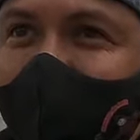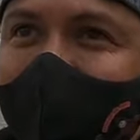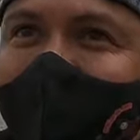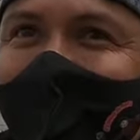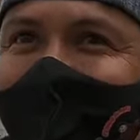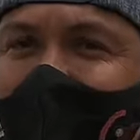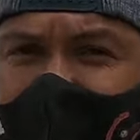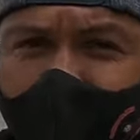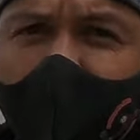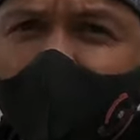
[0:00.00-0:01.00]
a,
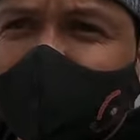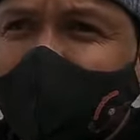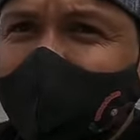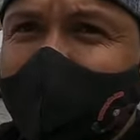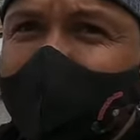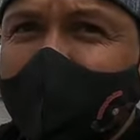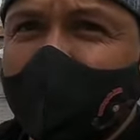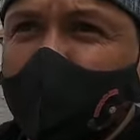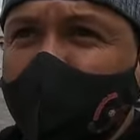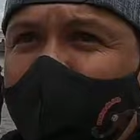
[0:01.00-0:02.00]
ver cómo está el tema
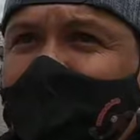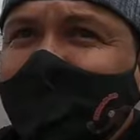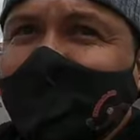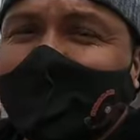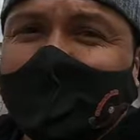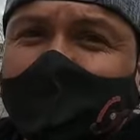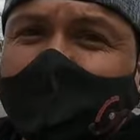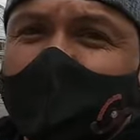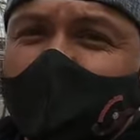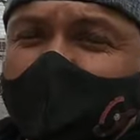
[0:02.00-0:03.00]
de hoy
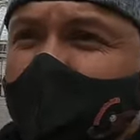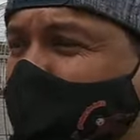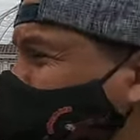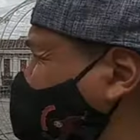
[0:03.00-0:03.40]
y cómo